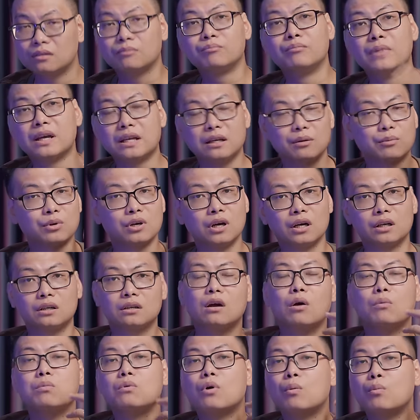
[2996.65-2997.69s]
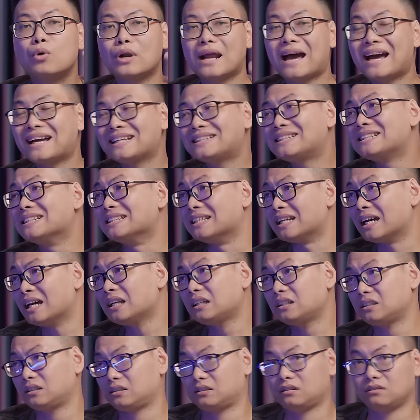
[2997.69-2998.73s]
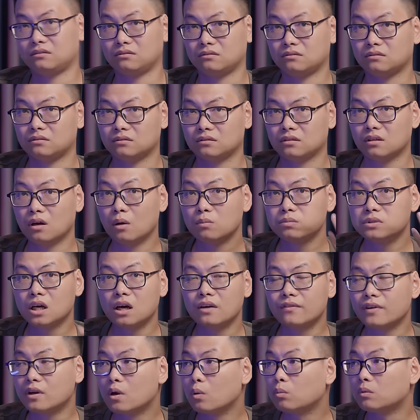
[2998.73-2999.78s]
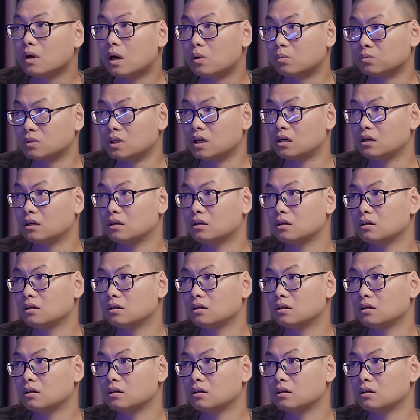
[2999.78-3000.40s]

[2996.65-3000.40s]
Mình là một người không có một ai chỉ hết. Không chơi với cộng đồng nhá.